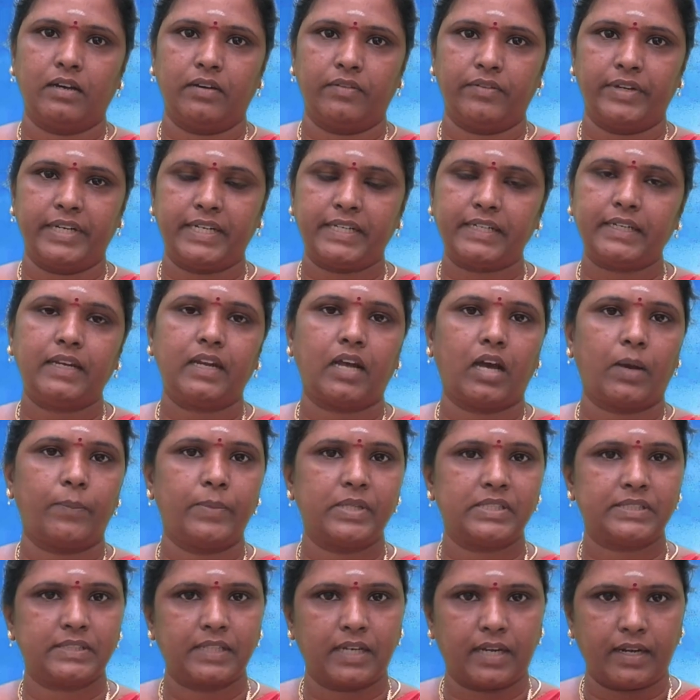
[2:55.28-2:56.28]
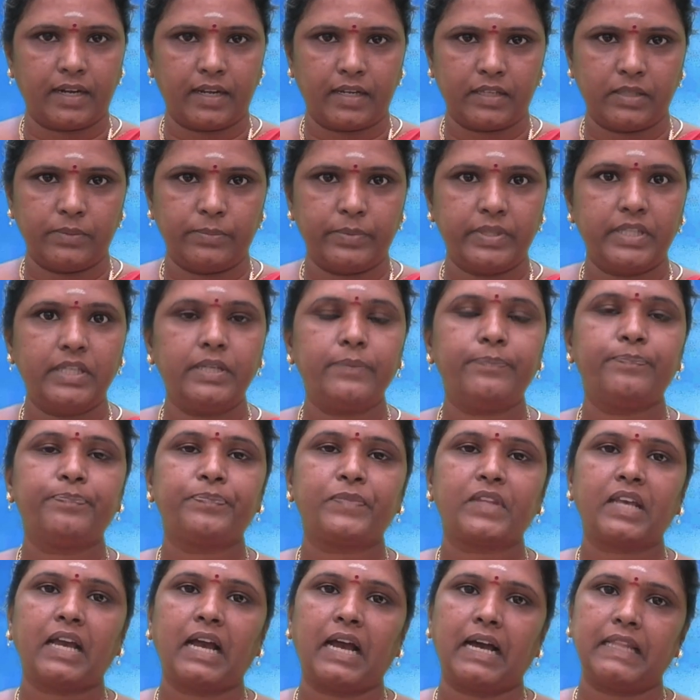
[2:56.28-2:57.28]
வெற்றி லாபஸ்தான அதிபதி
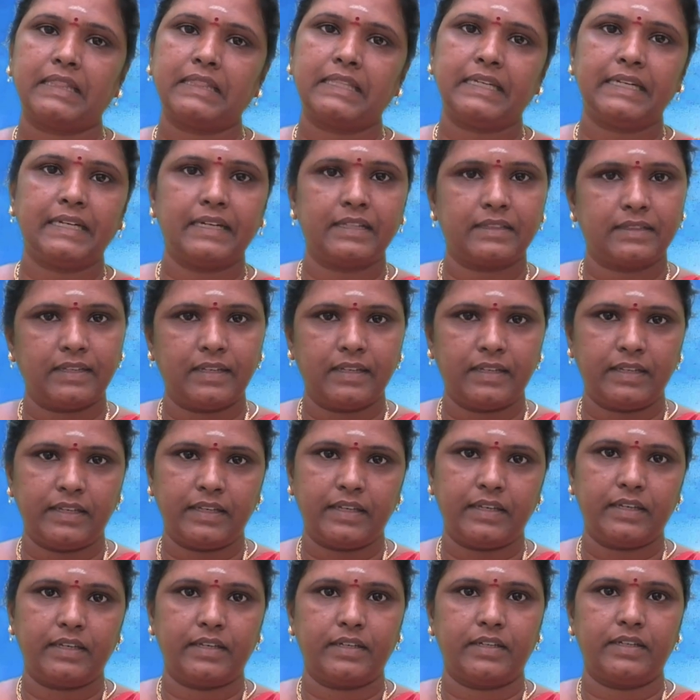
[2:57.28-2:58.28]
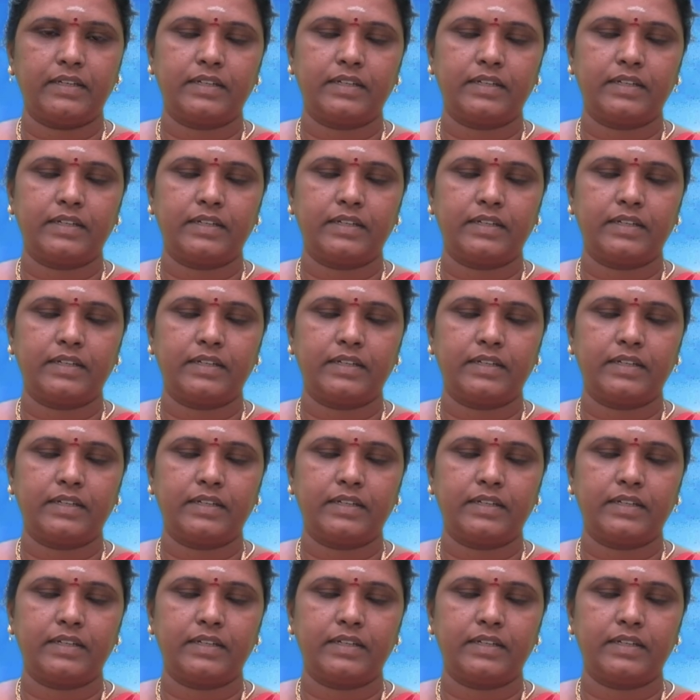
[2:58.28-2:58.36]
அந்த இடத்திலேயே